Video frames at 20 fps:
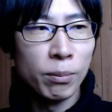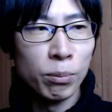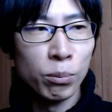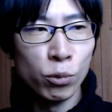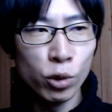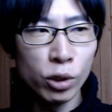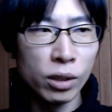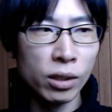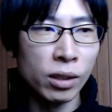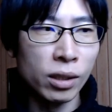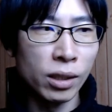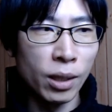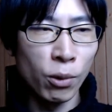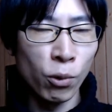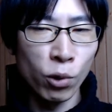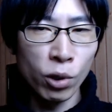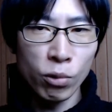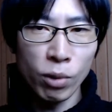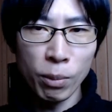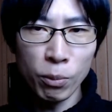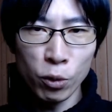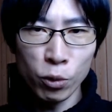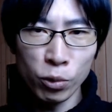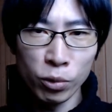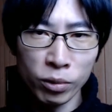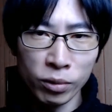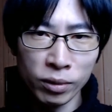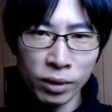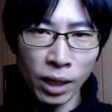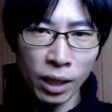う無視して俺は
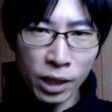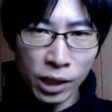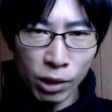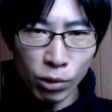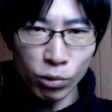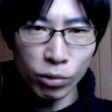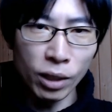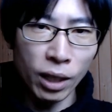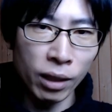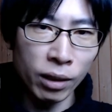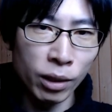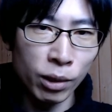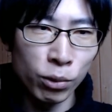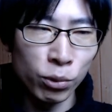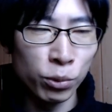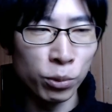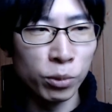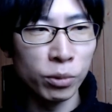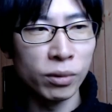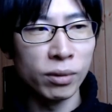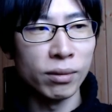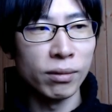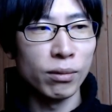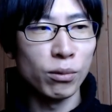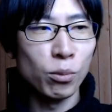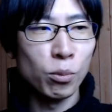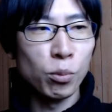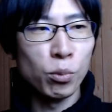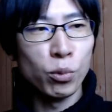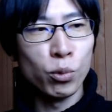もうやりきるんだっていう、
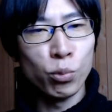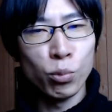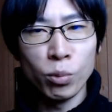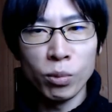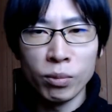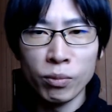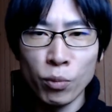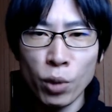うん、